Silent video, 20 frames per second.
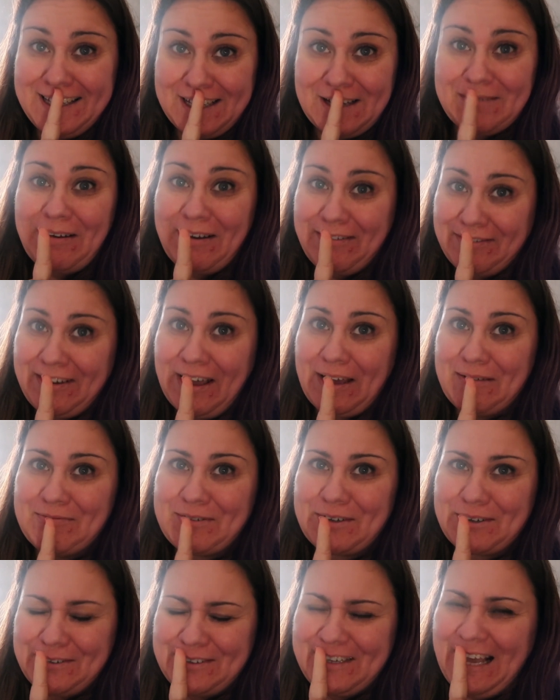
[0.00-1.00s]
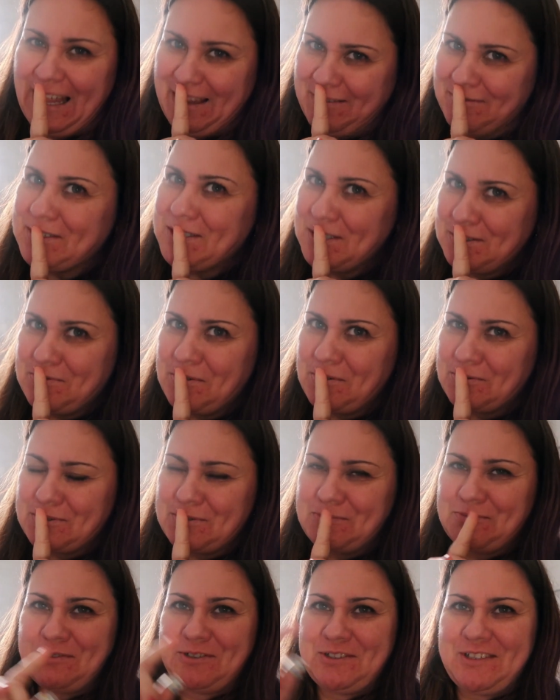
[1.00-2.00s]
ele vai ficar envergonhado, mas eu
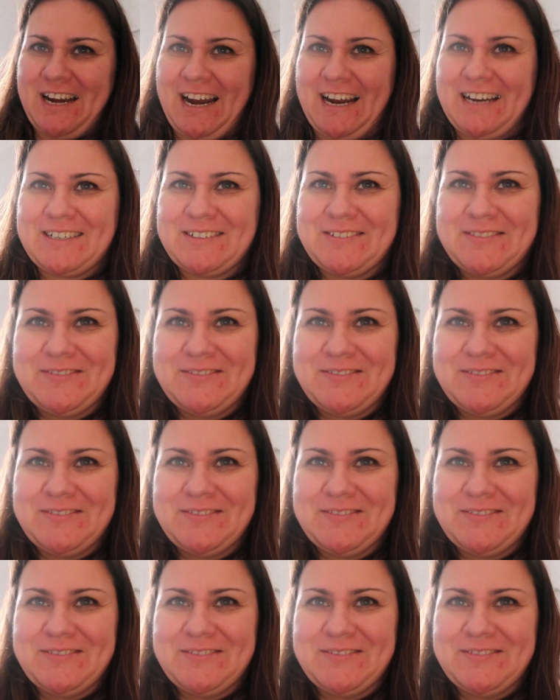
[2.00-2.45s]
vou-vos mostrar.